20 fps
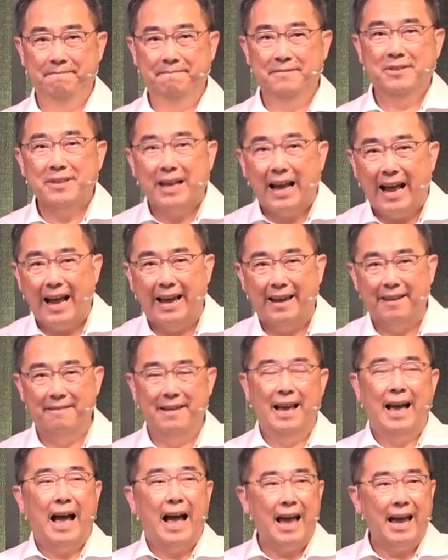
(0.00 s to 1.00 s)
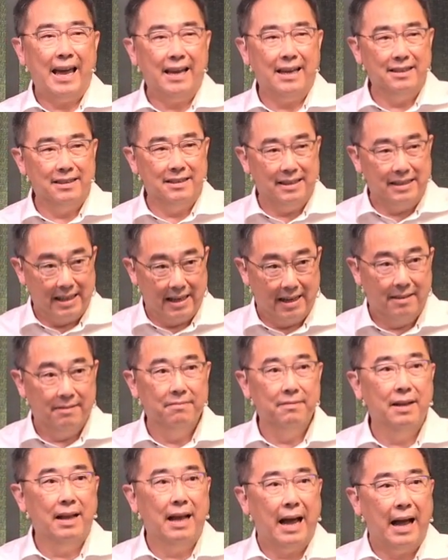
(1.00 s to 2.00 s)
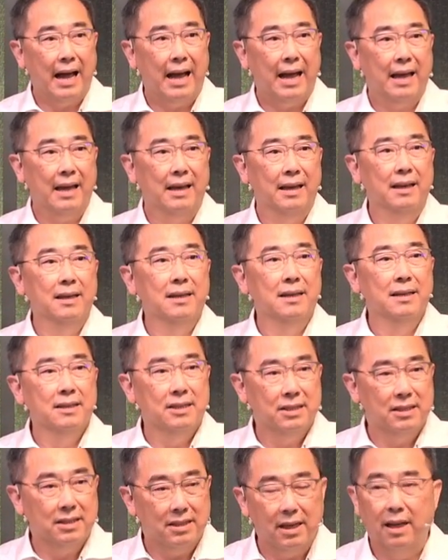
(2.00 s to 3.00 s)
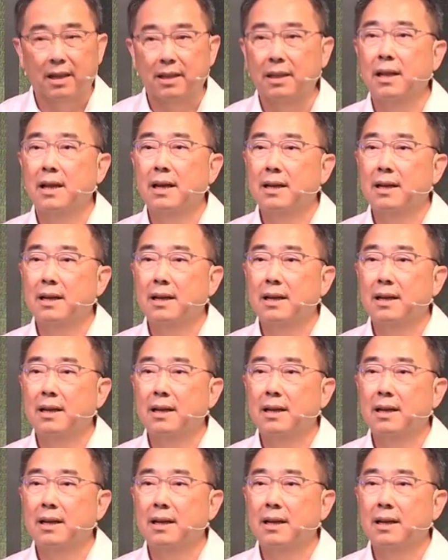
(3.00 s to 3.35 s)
就是爱，爱人爱。神，